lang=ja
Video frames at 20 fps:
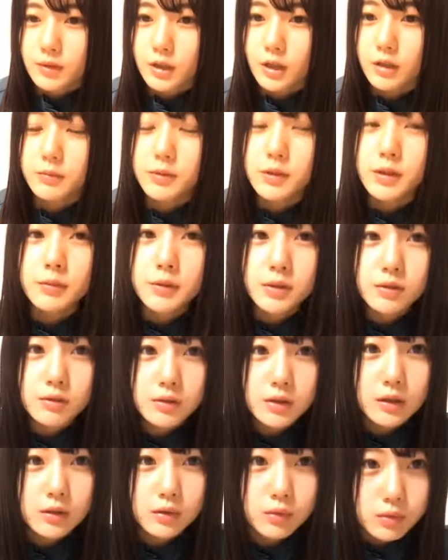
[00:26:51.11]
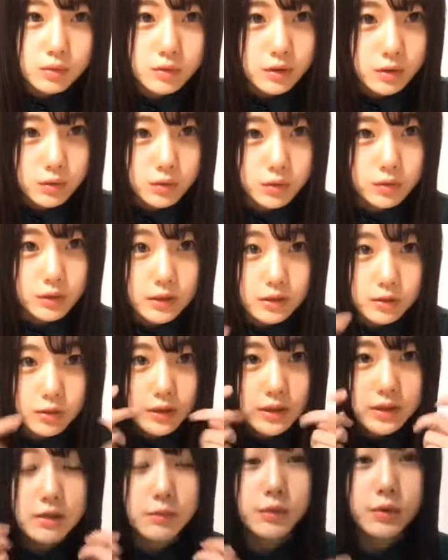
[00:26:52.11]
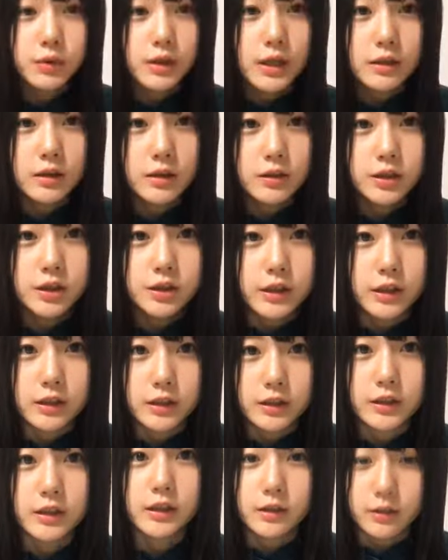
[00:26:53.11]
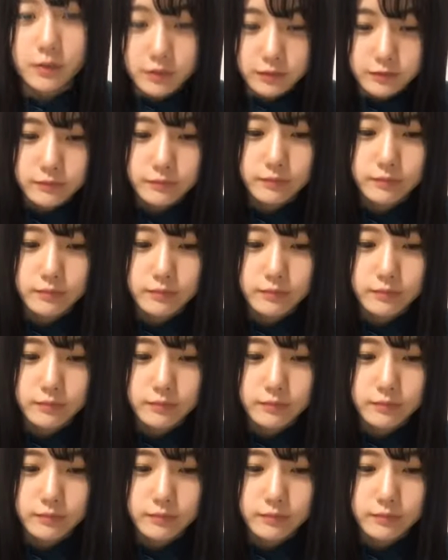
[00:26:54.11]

たびたびそんなねそれしかもう連絡手段がないかなっ